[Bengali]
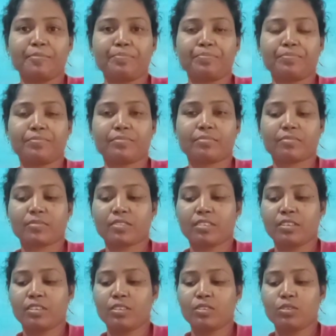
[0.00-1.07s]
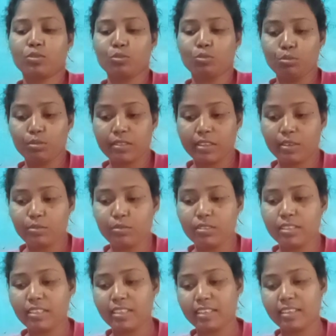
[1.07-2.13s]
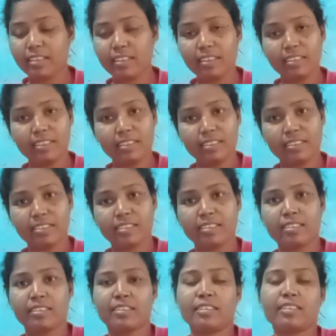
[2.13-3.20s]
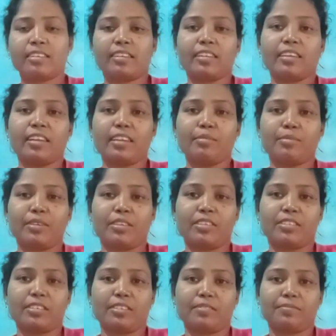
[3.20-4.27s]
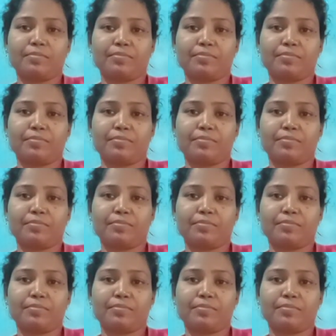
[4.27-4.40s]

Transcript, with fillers: হুম তো খুলতে খুলতে দেখি এই বেরিয়েছে